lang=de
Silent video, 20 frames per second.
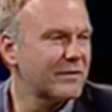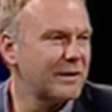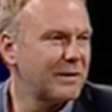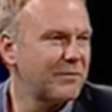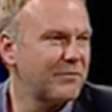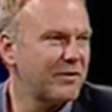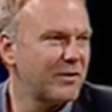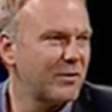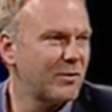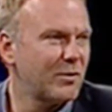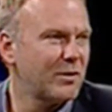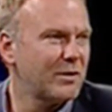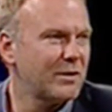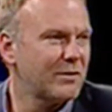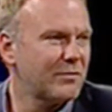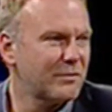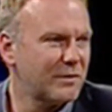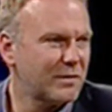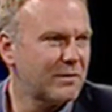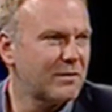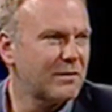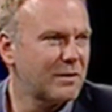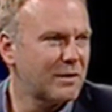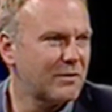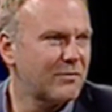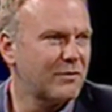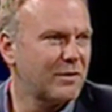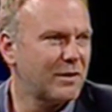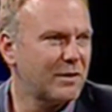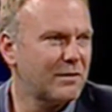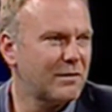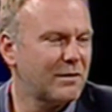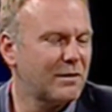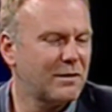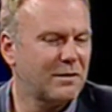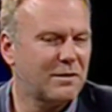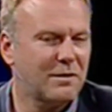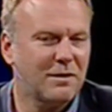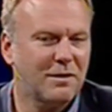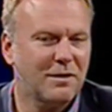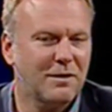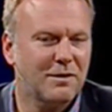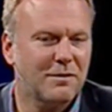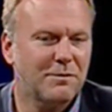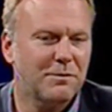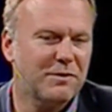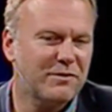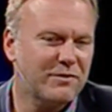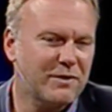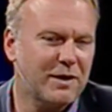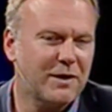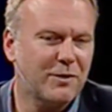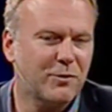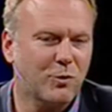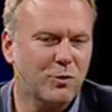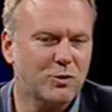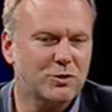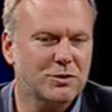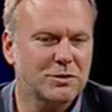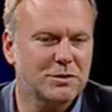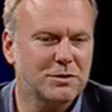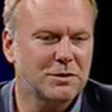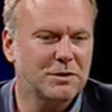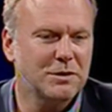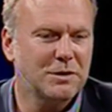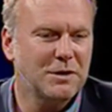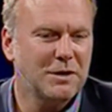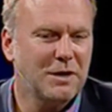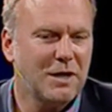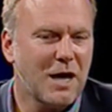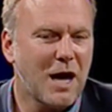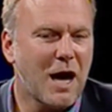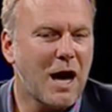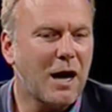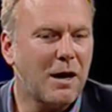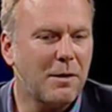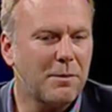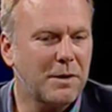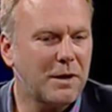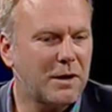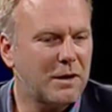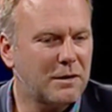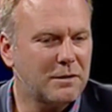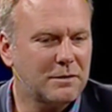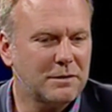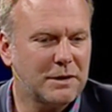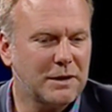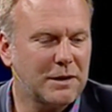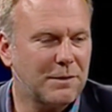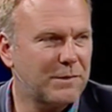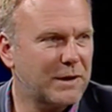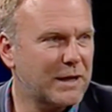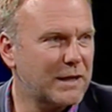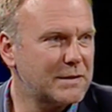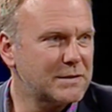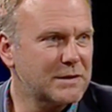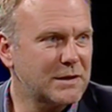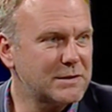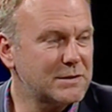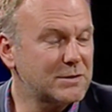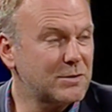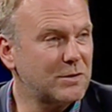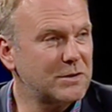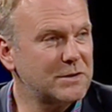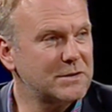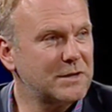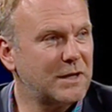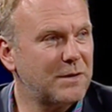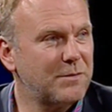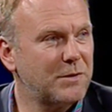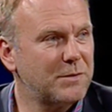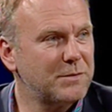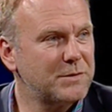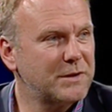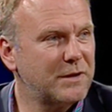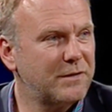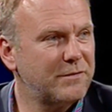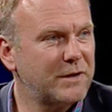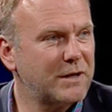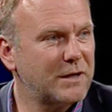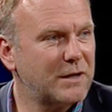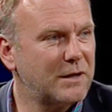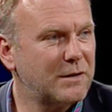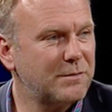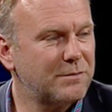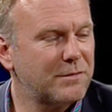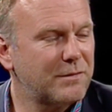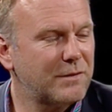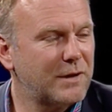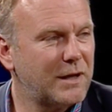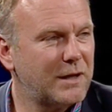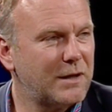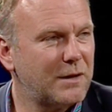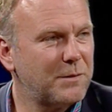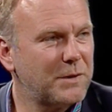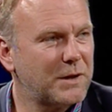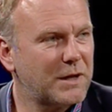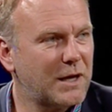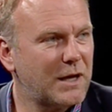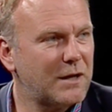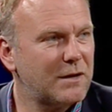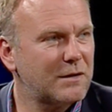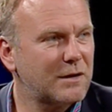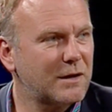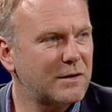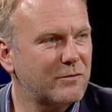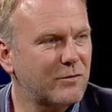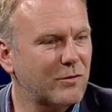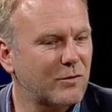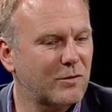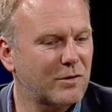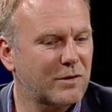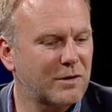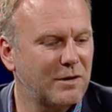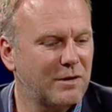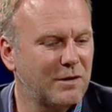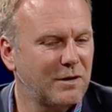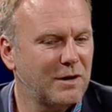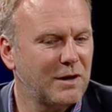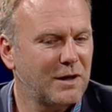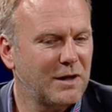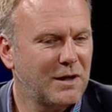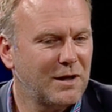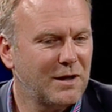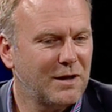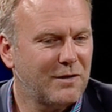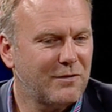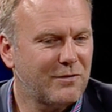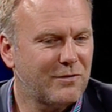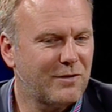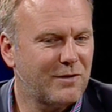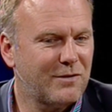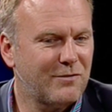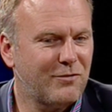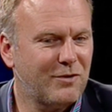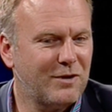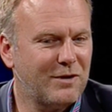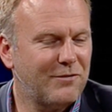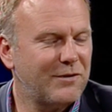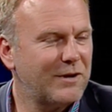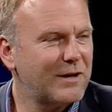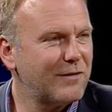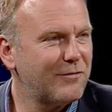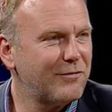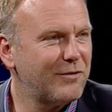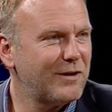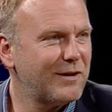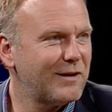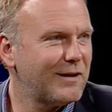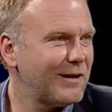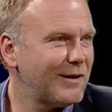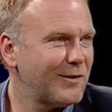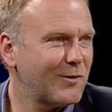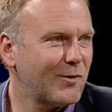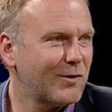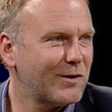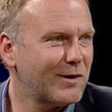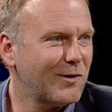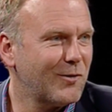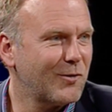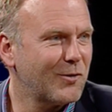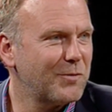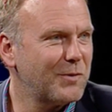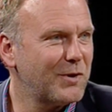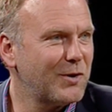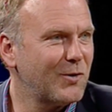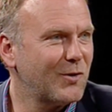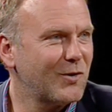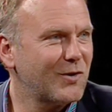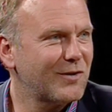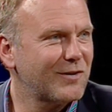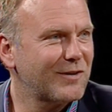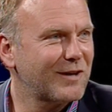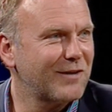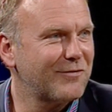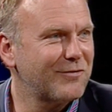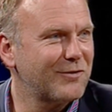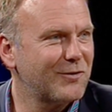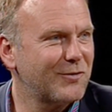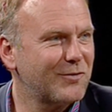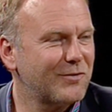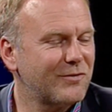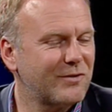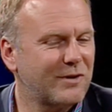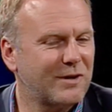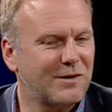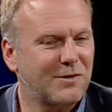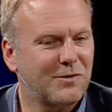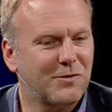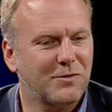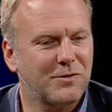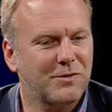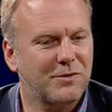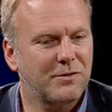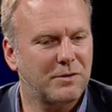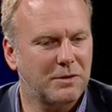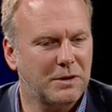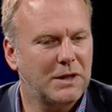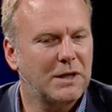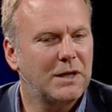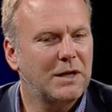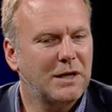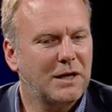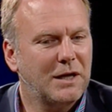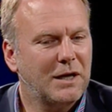knapp verloren. Das war, ja. das war dann ein äh, bisschen enttäuschend. Aber ich habe eine ganz, ganz tolle Zeit beim THW gehabt, erinnere mich gerne daran zurück. Ja. Es sind viele Weggefährten, die ich heute auch immer noch treffe und sehe. Ja, und schön.